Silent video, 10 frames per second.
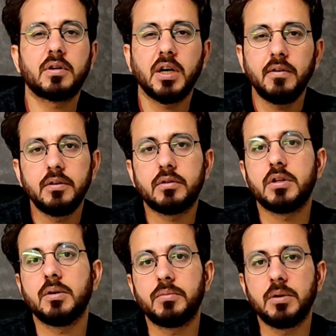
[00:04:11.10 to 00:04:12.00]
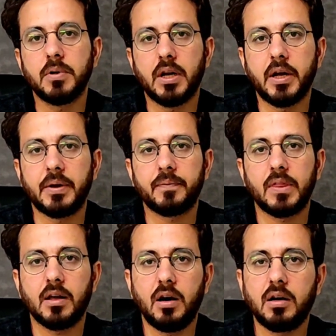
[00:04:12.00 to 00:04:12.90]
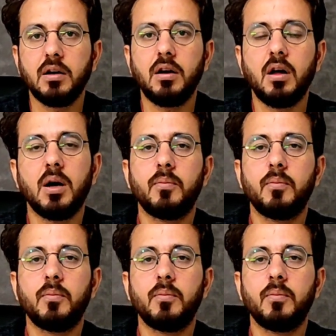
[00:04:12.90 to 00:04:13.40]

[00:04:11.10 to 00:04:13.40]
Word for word: ट्रैवल हिस्ट्री अपनी बनाएं अगर